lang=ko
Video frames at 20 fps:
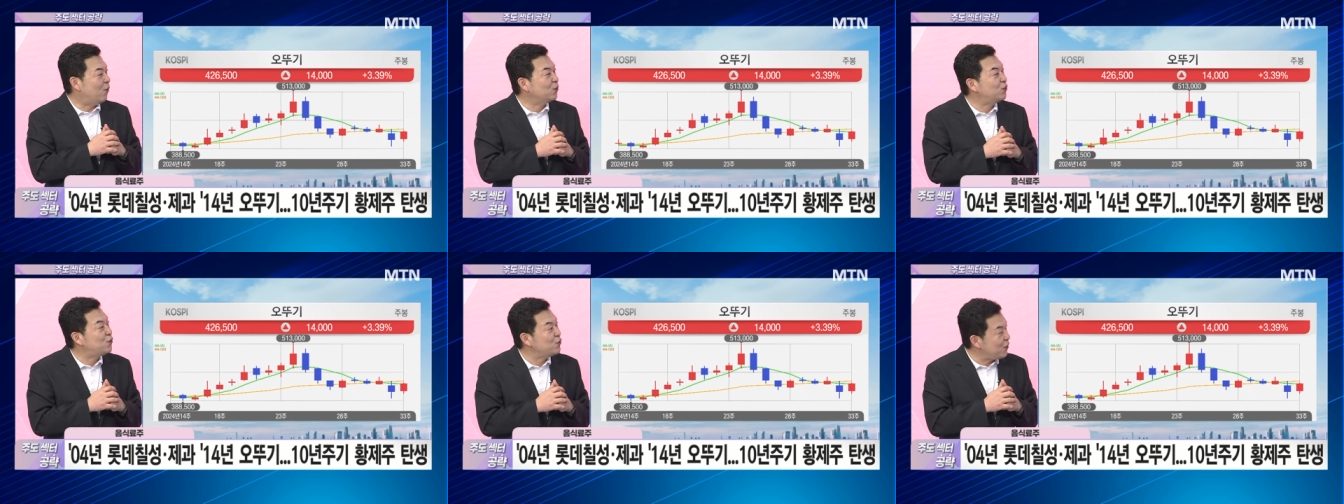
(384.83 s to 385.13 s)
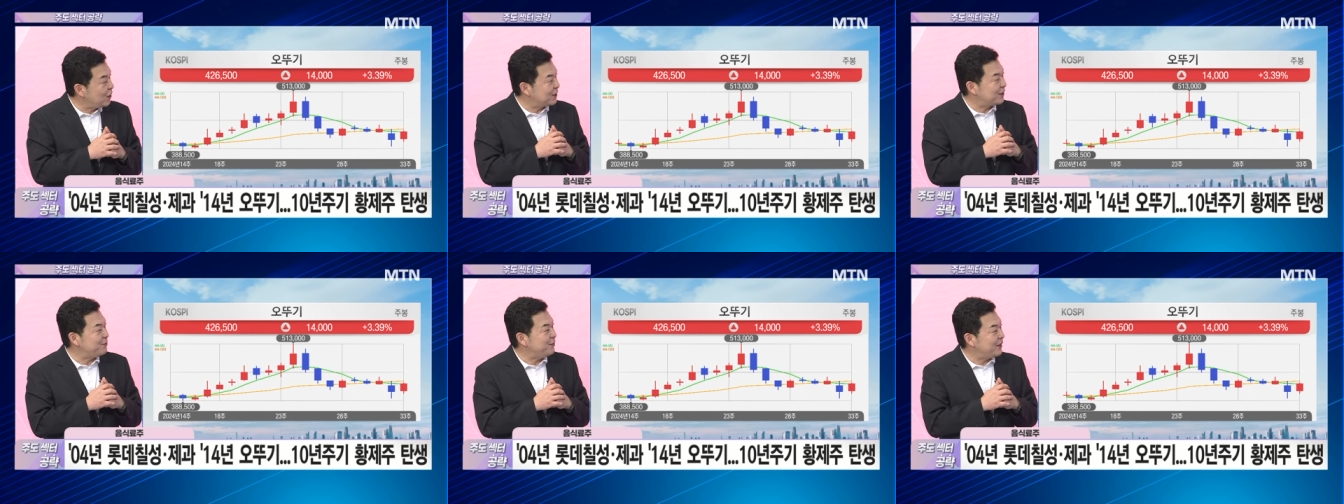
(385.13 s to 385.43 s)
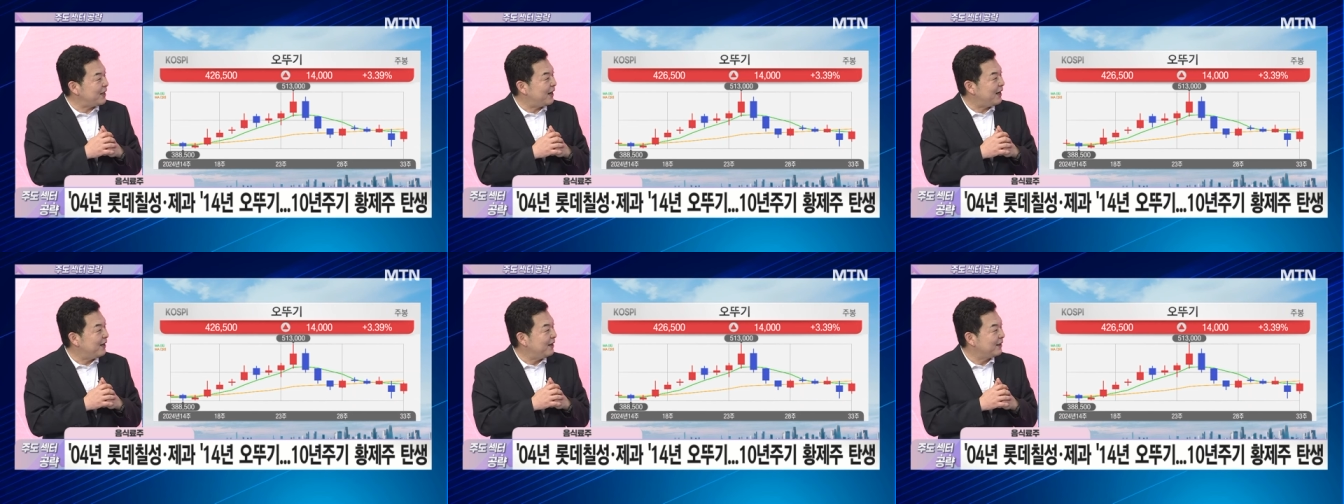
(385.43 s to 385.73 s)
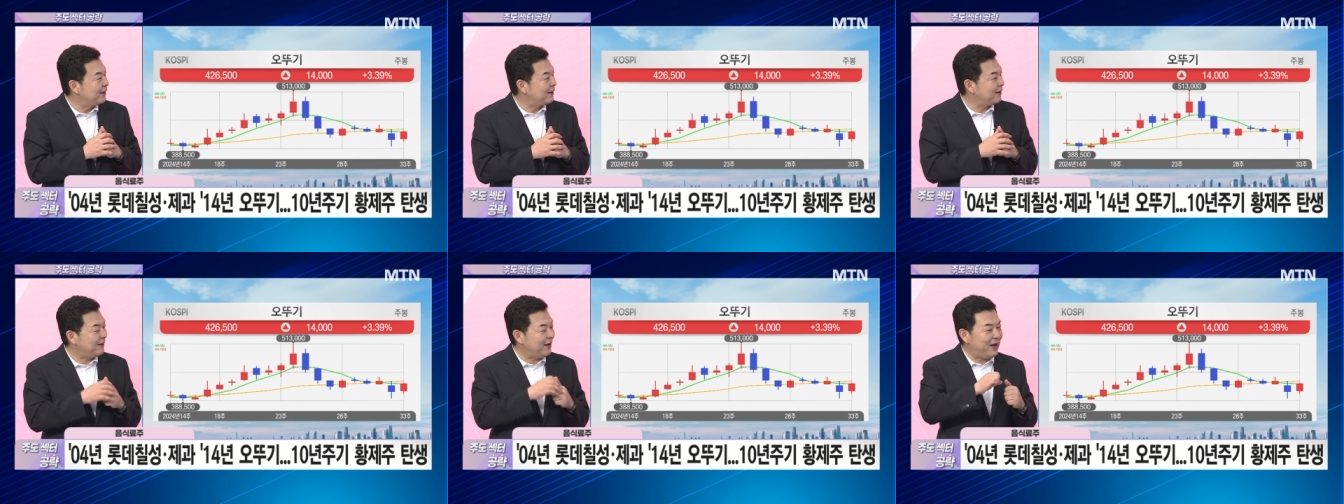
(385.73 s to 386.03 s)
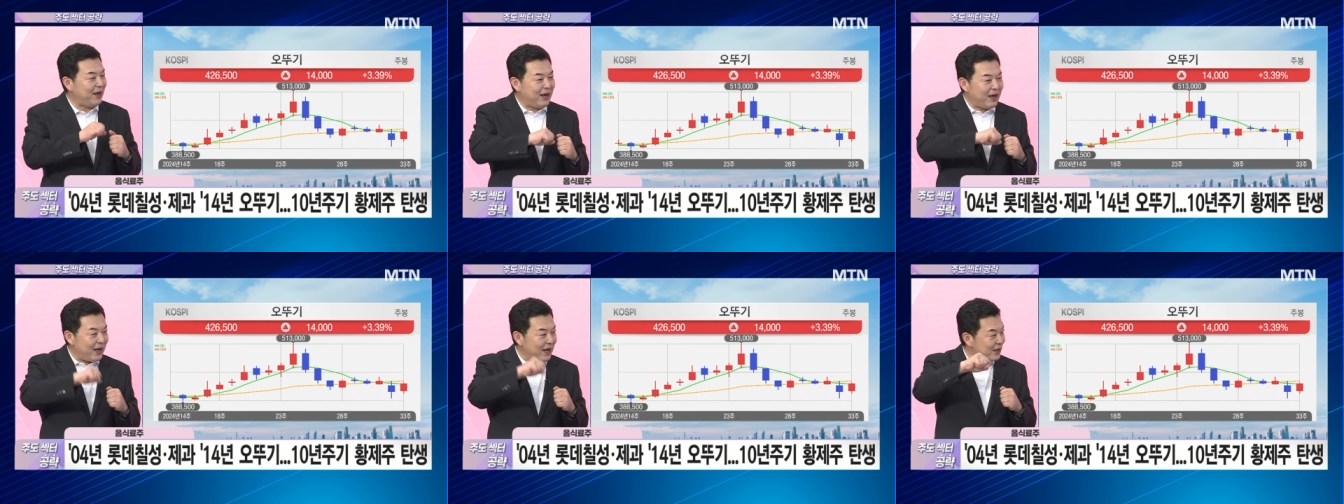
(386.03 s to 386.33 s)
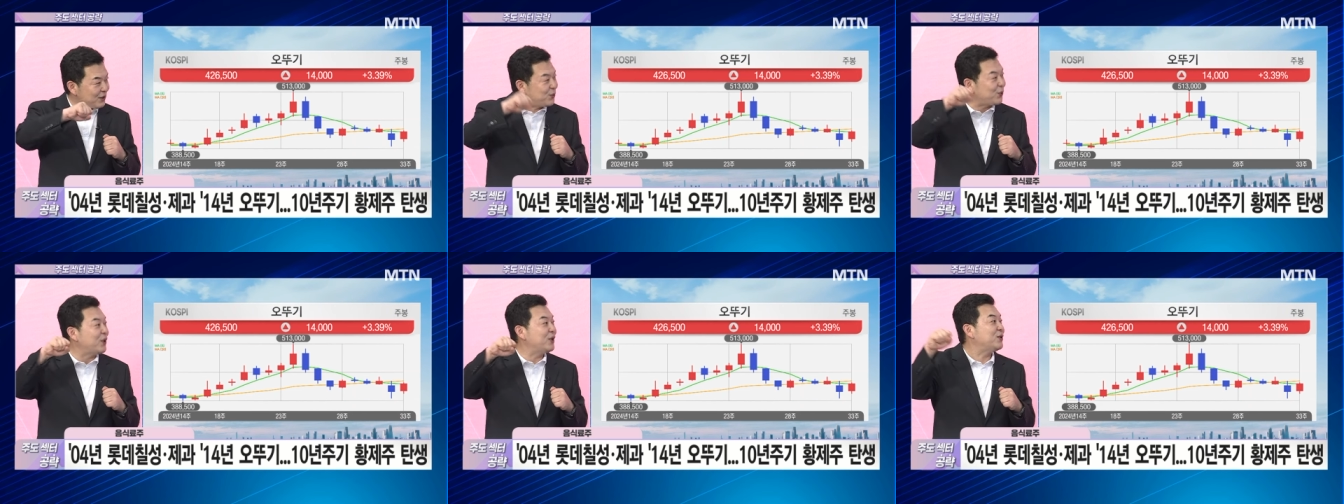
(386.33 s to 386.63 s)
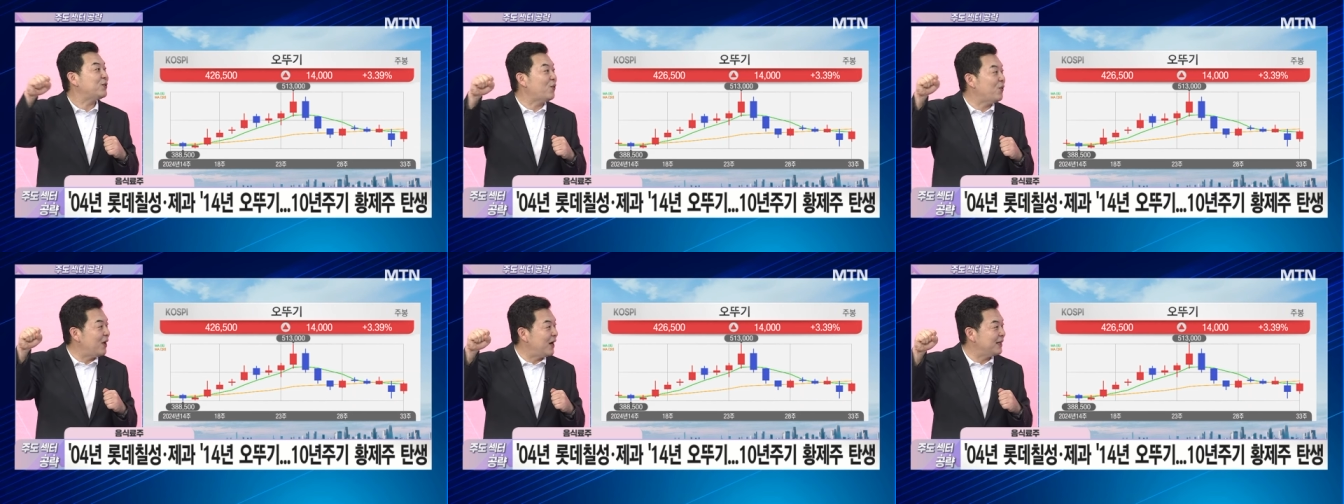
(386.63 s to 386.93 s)
오뚜기였습니다. 음, 네.
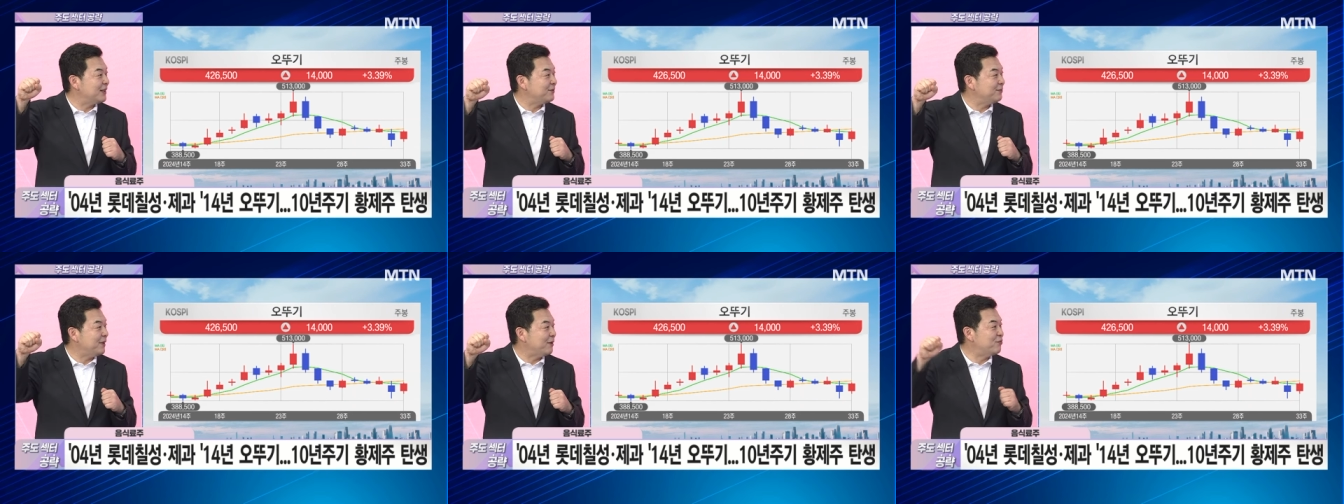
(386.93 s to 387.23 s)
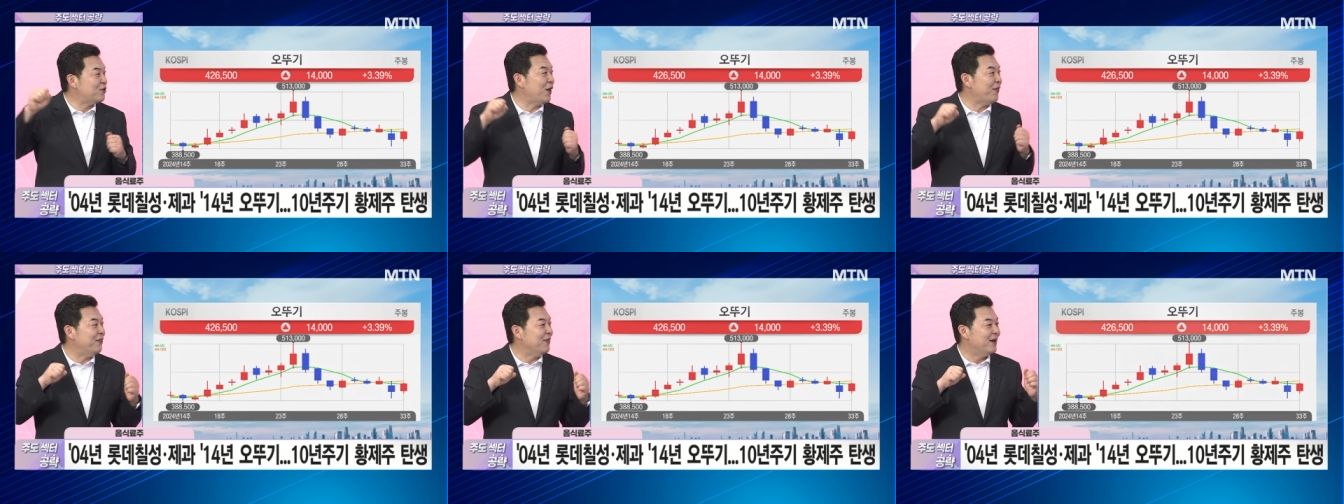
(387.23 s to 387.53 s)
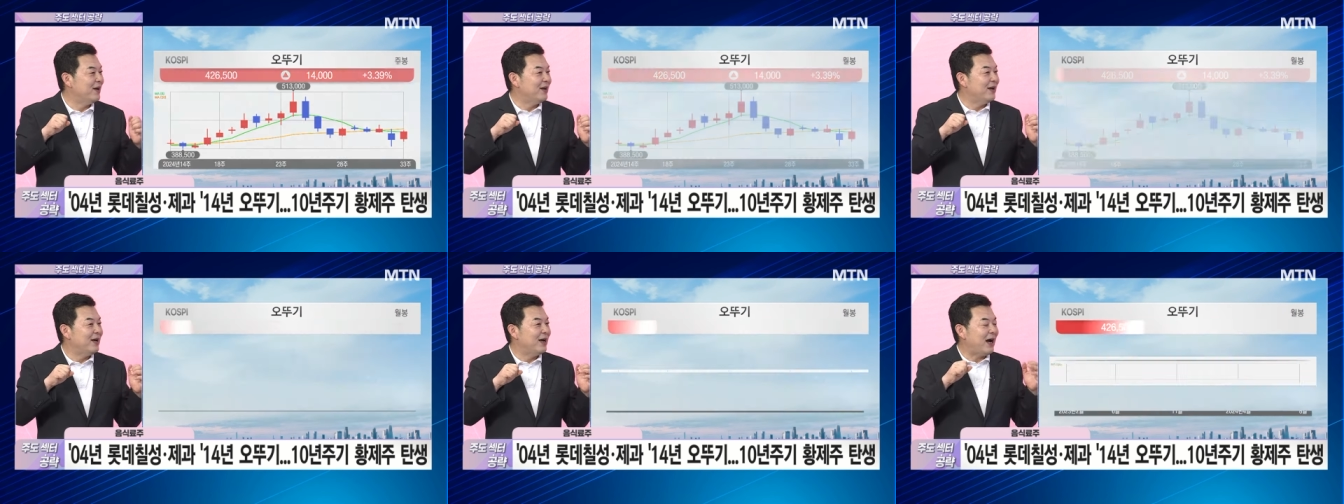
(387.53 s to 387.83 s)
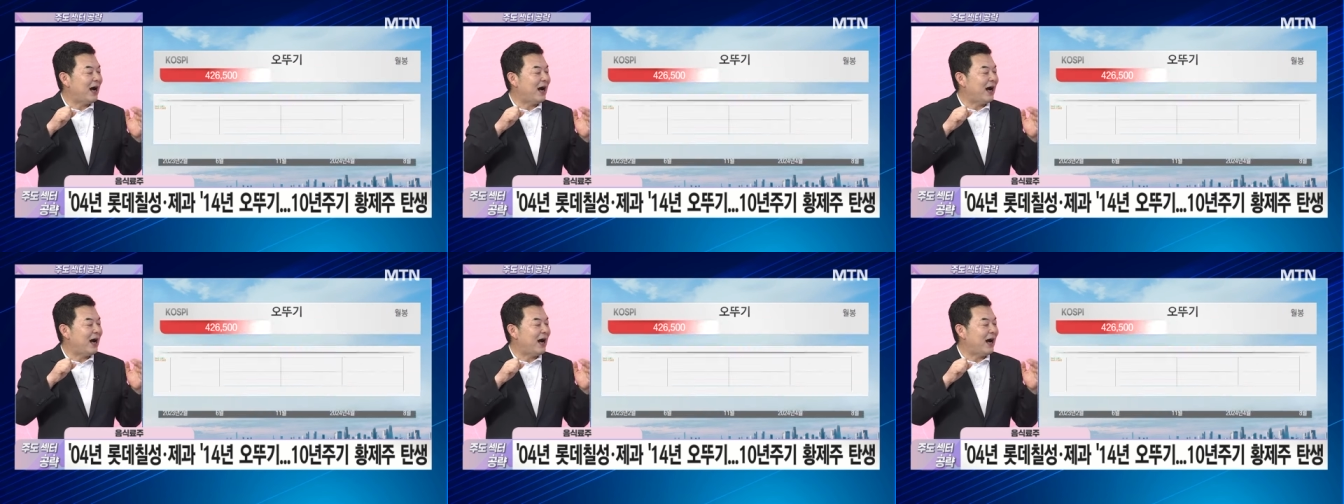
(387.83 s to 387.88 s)
계속해서 올라갔습니다. 물론 어.